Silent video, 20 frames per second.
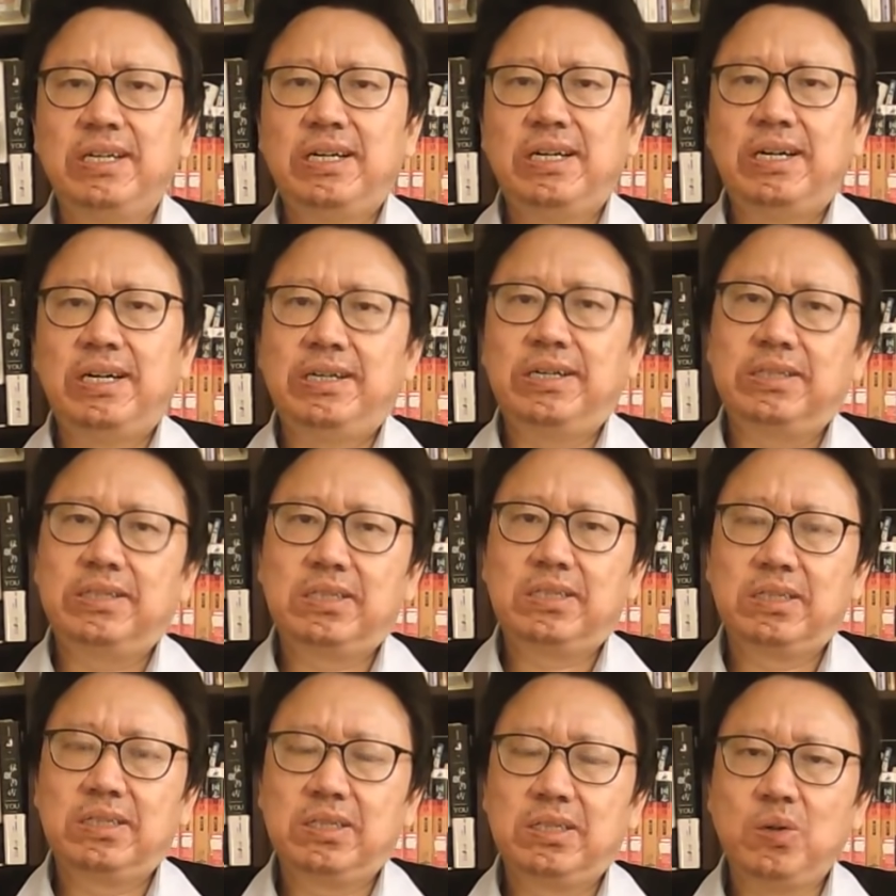呃，
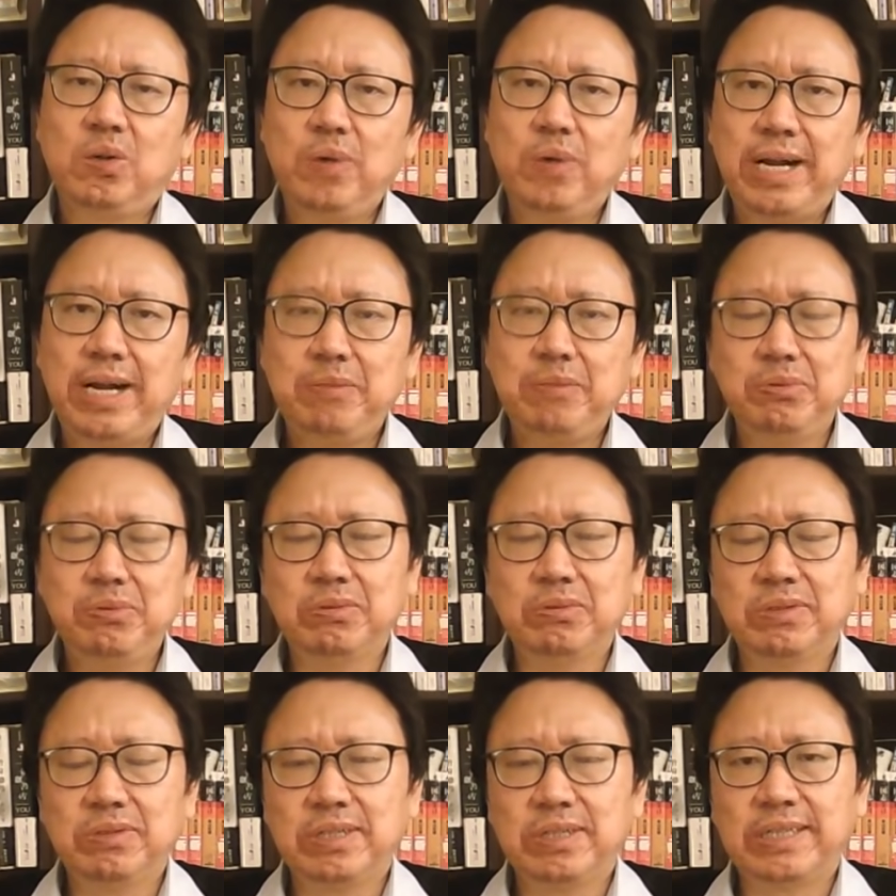公安
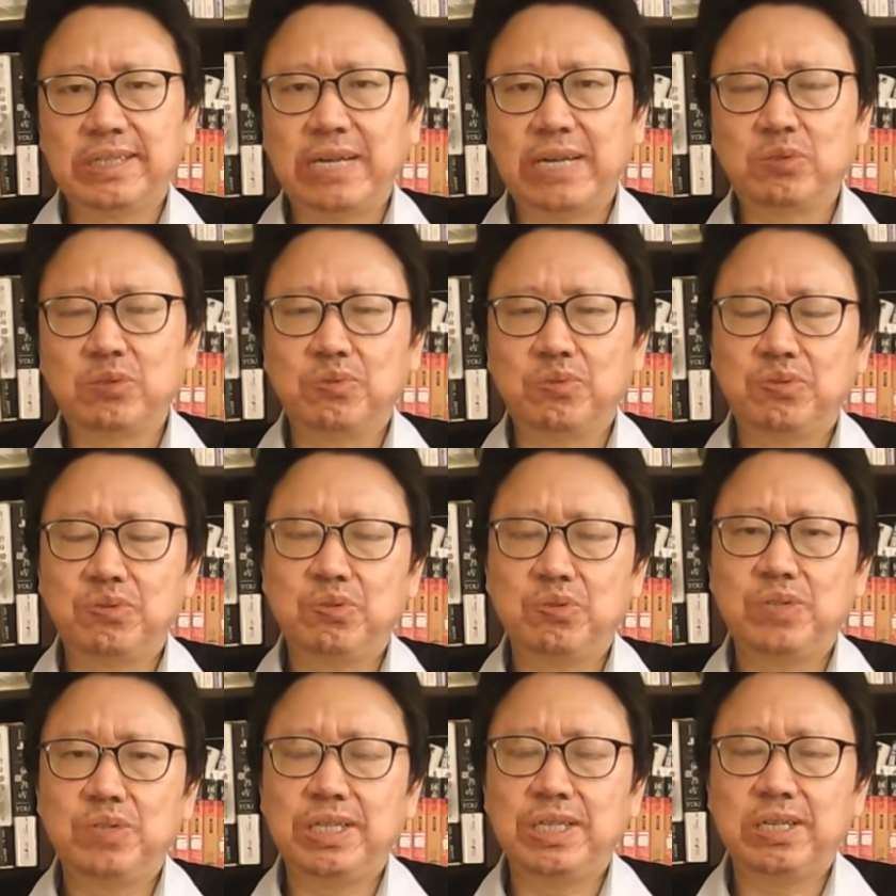部呃党组副
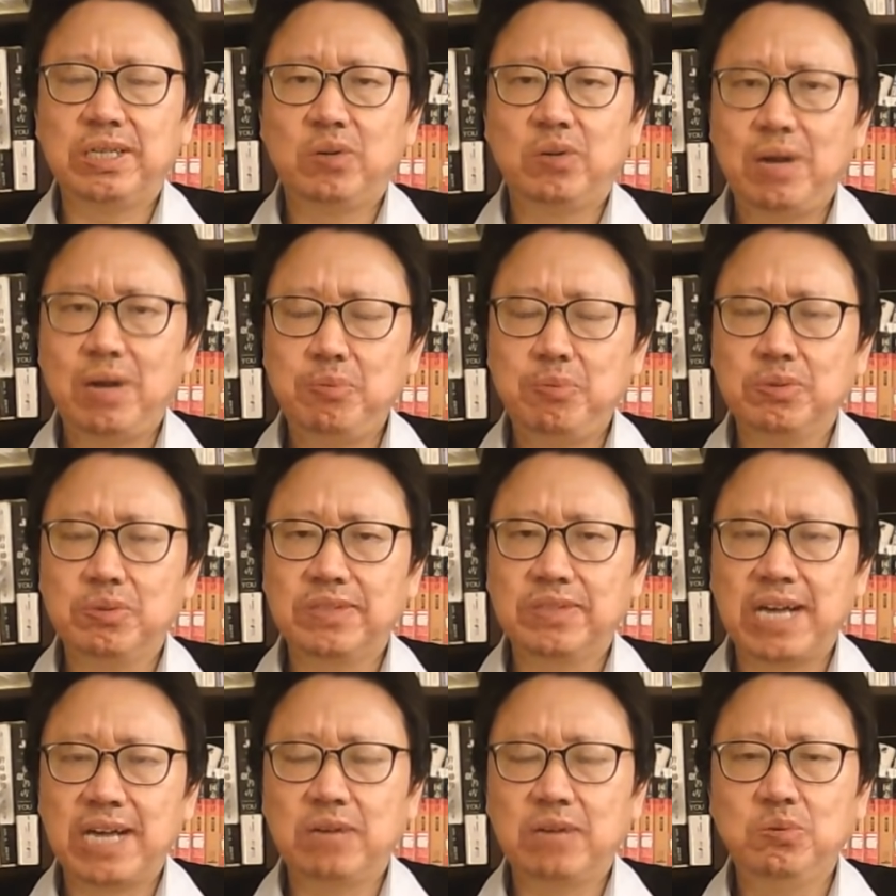书记，公安部
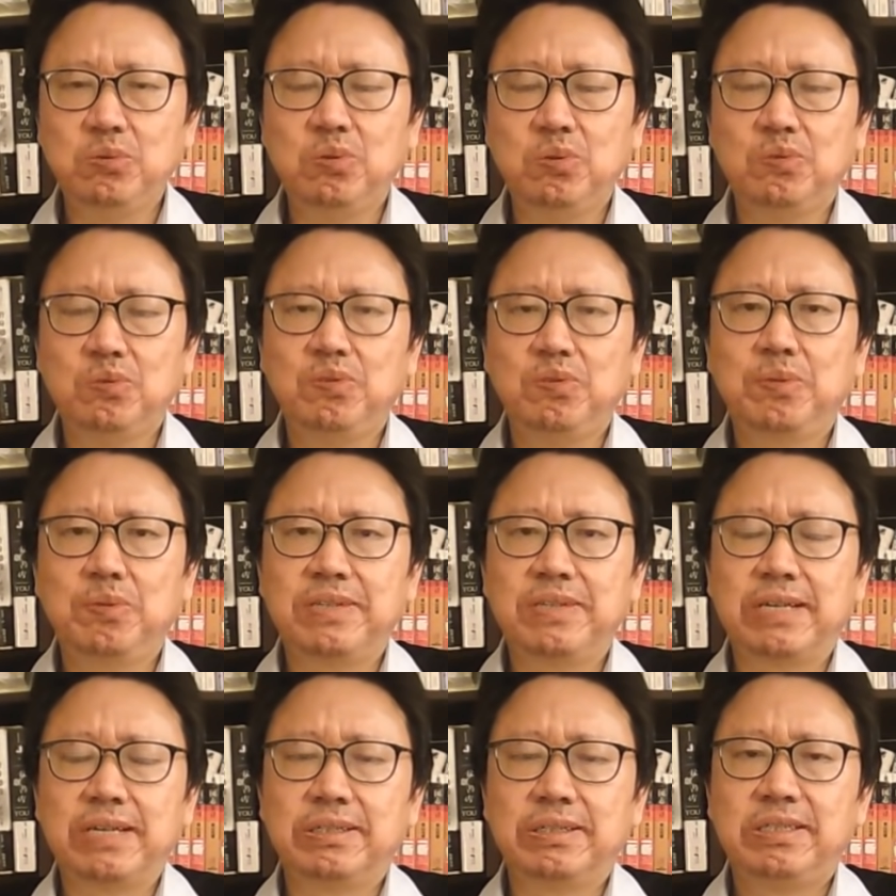常务副部
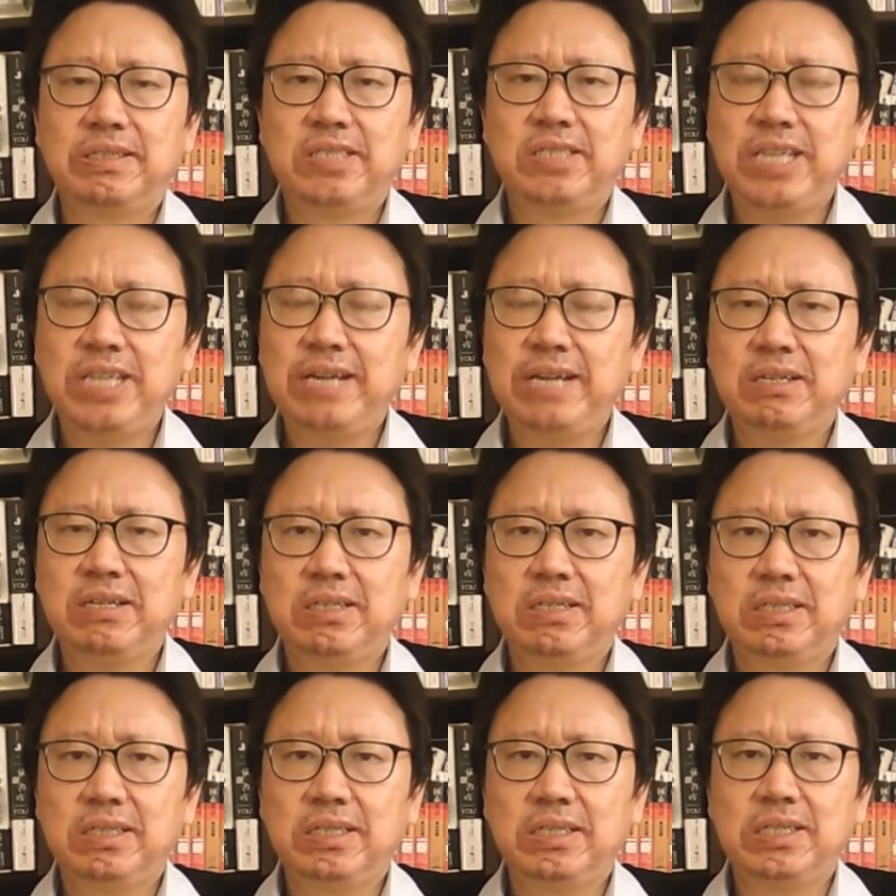长兼
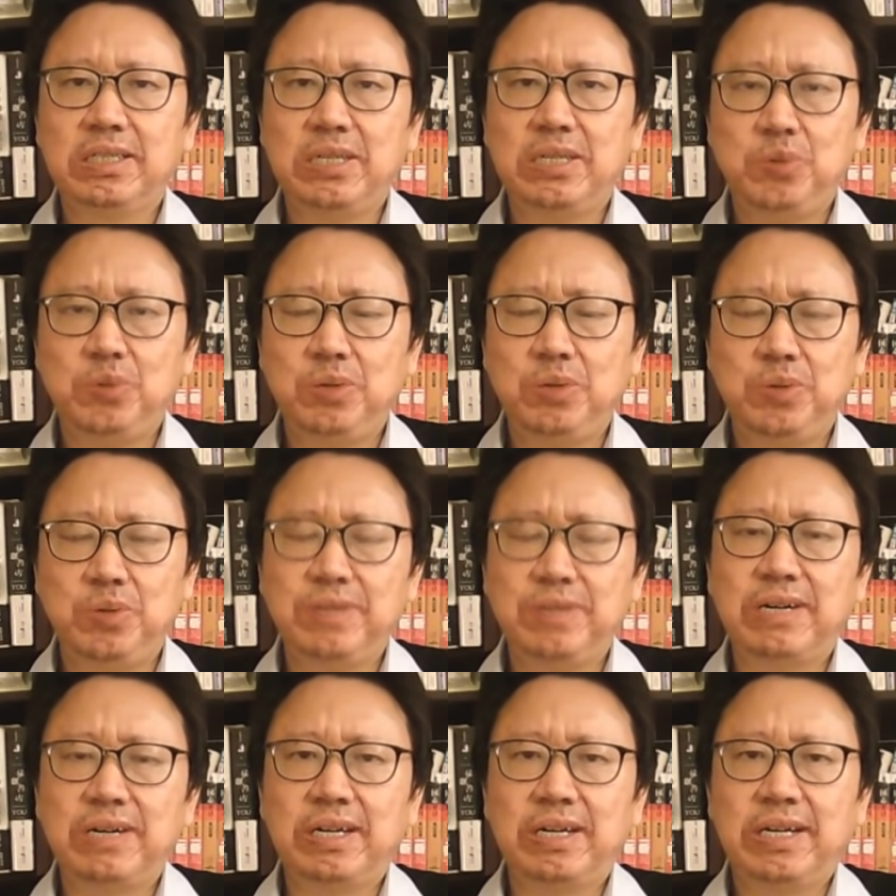特勤局
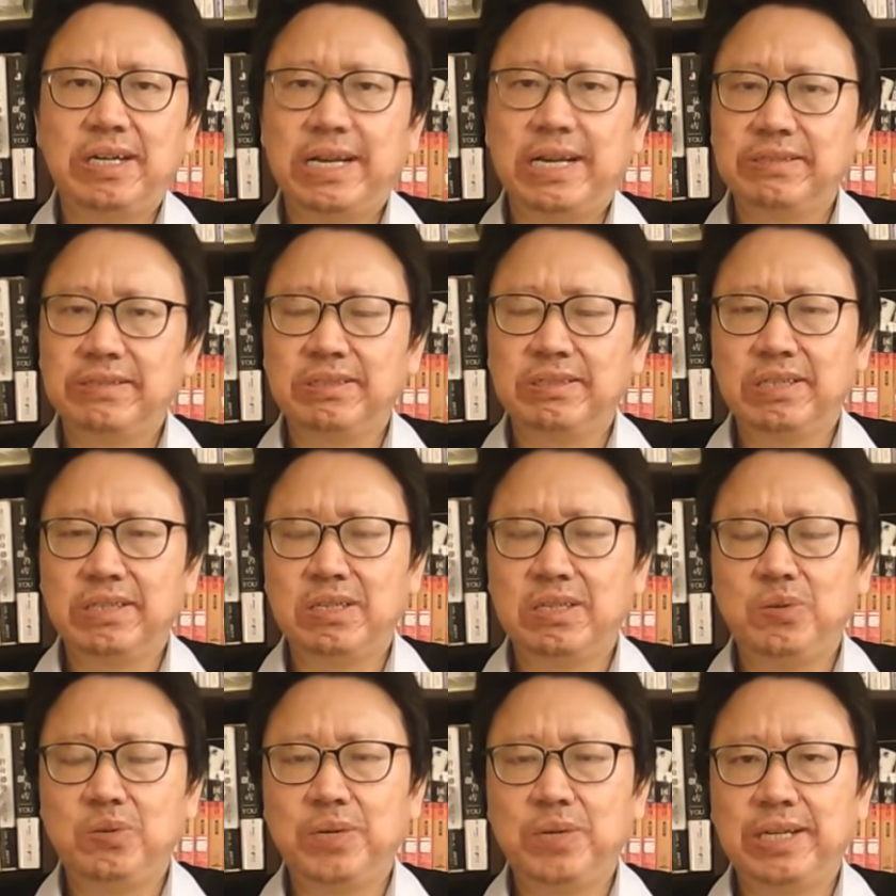局长，还是特
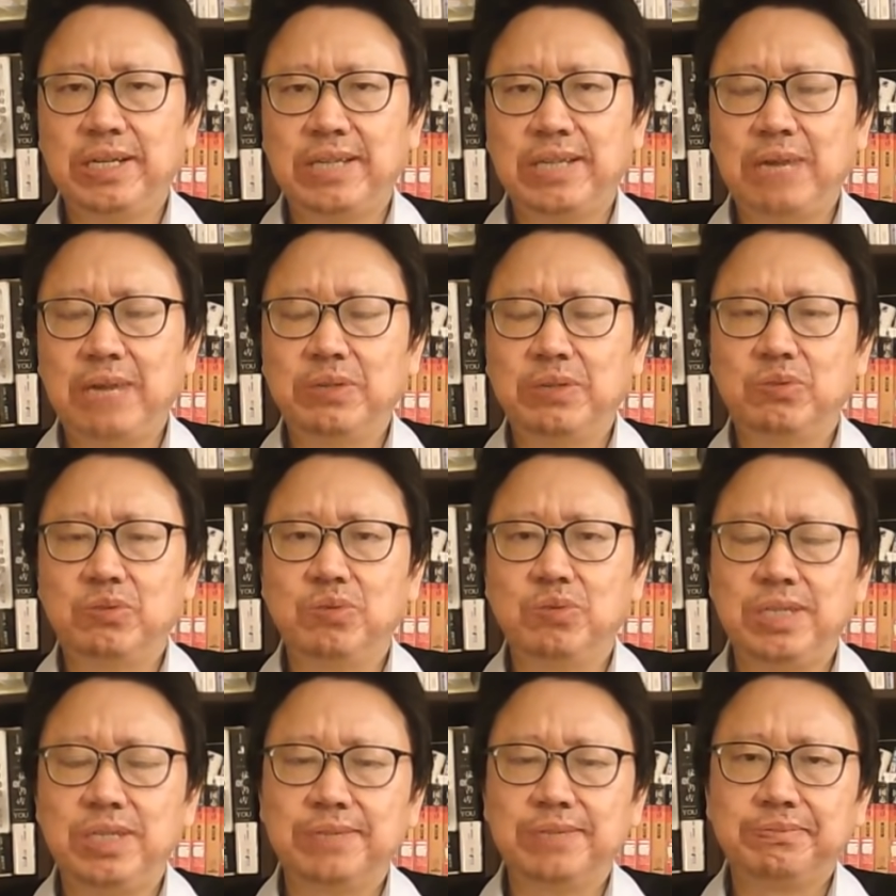勤局的党委
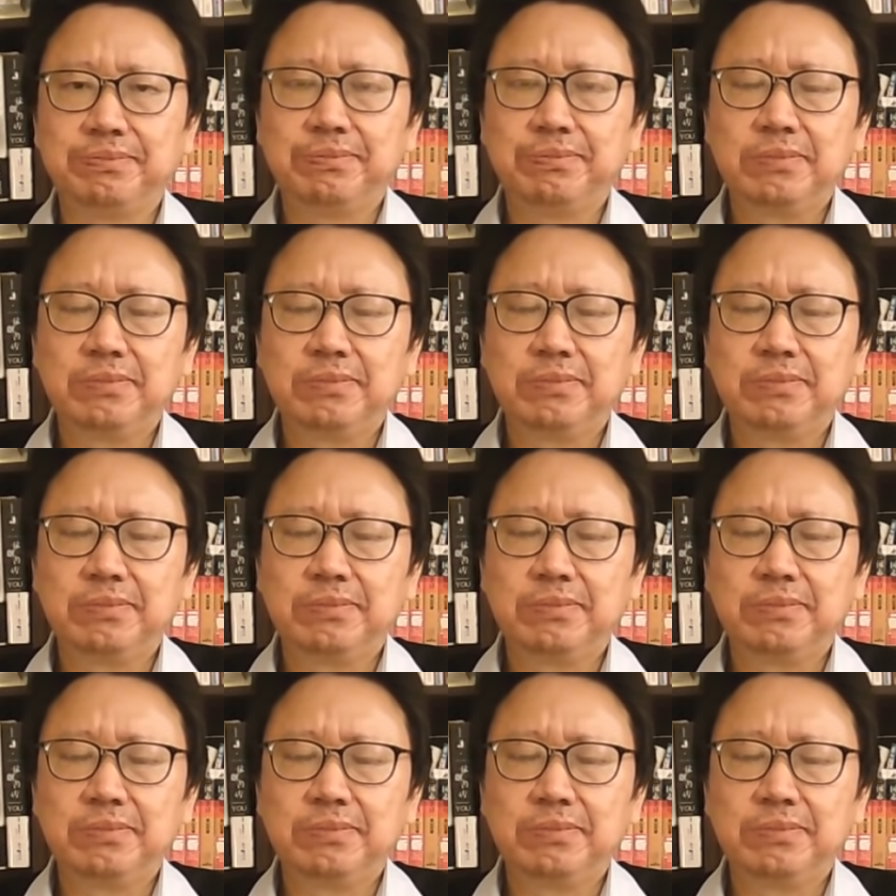书记，